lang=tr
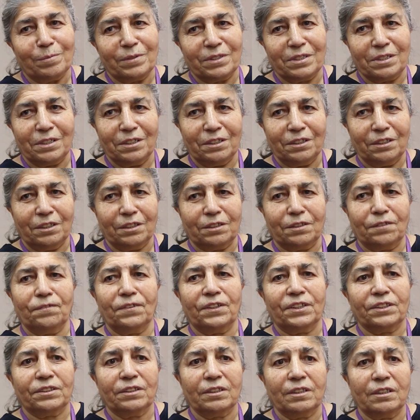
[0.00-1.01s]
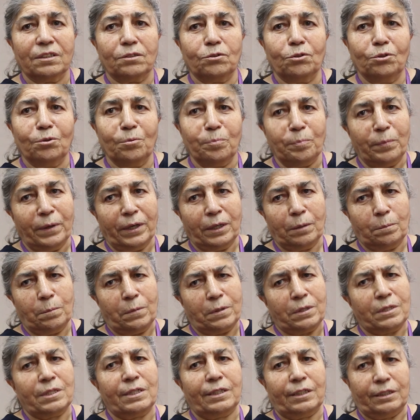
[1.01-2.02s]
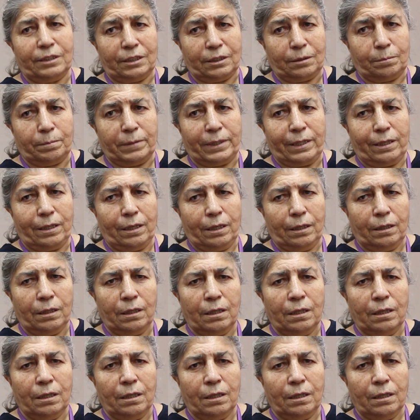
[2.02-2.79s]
bir zihniyeti vardı ki dönüp bakmazlardı bile.